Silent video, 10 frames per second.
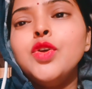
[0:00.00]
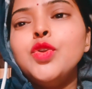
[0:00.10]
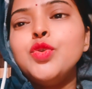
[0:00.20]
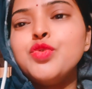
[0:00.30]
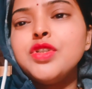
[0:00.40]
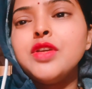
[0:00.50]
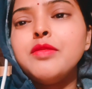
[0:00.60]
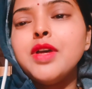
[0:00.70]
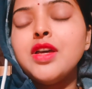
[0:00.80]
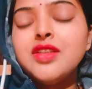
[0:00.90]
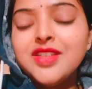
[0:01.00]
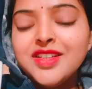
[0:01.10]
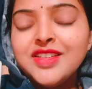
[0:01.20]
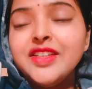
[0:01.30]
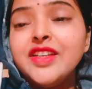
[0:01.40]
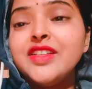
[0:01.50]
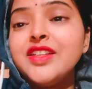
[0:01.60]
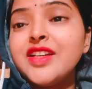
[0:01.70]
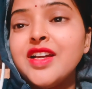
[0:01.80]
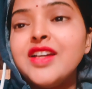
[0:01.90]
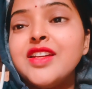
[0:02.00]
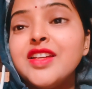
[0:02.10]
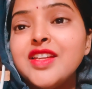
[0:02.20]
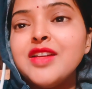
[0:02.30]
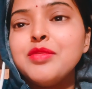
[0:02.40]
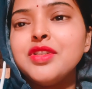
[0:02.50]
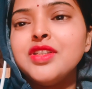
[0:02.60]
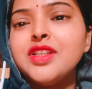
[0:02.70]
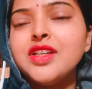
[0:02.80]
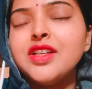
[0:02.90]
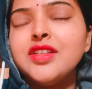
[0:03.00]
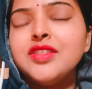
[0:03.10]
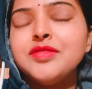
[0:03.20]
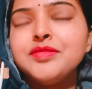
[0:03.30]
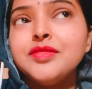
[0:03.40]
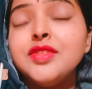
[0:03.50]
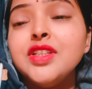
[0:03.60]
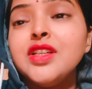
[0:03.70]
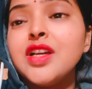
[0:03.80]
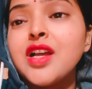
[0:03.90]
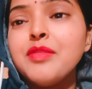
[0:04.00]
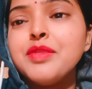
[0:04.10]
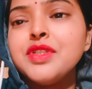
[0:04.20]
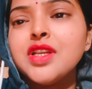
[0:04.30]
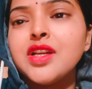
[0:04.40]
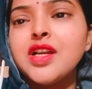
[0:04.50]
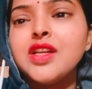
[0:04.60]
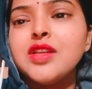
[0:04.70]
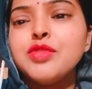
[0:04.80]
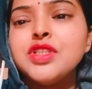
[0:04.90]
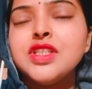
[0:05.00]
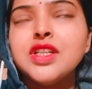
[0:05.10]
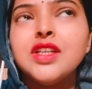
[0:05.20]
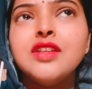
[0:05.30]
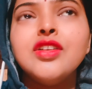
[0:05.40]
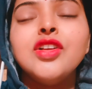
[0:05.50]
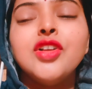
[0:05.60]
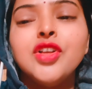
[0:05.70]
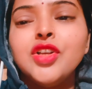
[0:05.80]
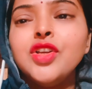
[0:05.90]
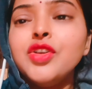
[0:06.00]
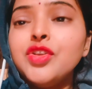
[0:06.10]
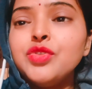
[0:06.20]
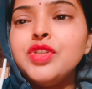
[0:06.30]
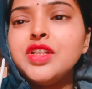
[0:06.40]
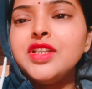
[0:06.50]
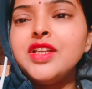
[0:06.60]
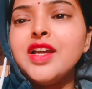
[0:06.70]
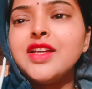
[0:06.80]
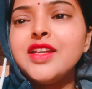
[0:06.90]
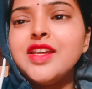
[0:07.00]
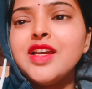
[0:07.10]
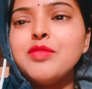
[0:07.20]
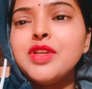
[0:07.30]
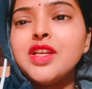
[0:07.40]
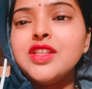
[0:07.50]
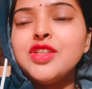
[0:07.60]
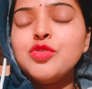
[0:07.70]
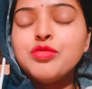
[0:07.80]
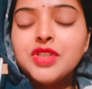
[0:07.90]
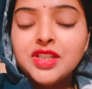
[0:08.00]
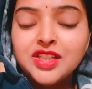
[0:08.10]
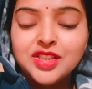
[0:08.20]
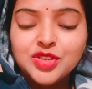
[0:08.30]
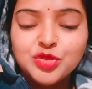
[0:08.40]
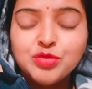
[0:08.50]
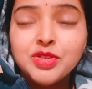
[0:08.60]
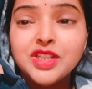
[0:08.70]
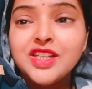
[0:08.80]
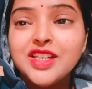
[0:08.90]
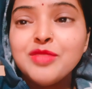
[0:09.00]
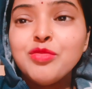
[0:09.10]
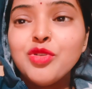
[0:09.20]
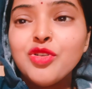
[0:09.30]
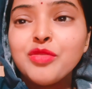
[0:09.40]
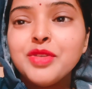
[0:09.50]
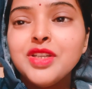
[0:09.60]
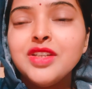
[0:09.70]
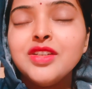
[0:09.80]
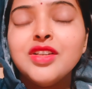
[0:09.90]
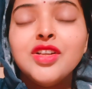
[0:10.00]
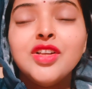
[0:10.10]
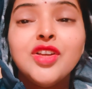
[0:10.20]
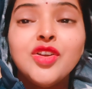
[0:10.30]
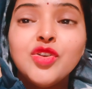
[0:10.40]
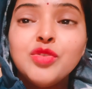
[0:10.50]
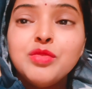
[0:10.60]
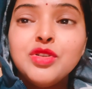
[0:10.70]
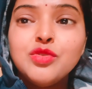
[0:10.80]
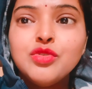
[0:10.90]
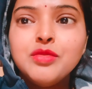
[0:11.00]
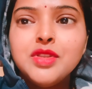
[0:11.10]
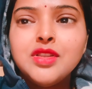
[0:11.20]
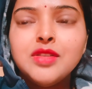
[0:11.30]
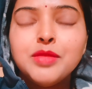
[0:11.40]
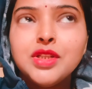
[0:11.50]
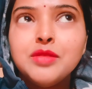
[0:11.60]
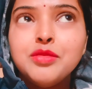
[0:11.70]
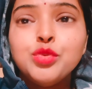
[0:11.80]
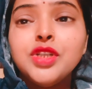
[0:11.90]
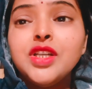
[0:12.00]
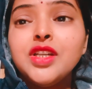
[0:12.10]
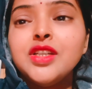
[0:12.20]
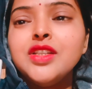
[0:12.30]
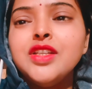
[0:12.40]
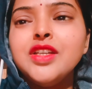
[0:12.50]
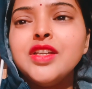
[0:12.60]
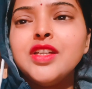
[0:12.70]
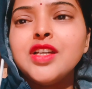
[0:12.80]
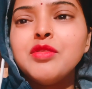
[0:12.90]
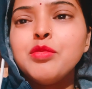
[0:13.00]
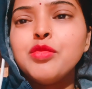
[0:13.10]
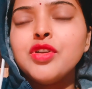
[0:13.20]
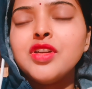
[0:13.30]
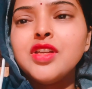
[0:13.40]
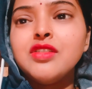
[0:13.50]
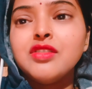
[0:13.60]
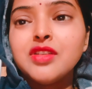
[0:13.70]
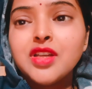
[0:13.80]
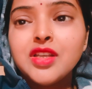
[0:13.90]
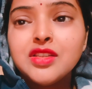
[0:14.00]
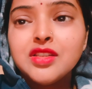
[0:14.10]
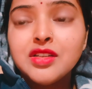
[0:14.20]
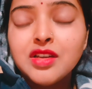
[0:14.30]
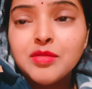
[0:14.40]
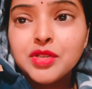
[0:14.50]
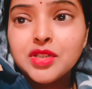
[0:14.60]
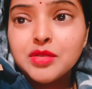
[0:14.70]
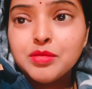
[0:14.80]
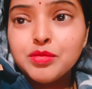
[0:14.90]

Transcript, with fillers: तो उसके बाद देखते खाना क्या बनता है दिन का काफ़ी सारा खाना बचा है तो देखते हैं आगे क्या बनाती हूँ मैं तो बने रहिए ब्लॉग में और बिल्कुल भी मतलब होता है ना कि देखने का भी मन नहीं कर रहा है इतना मतलब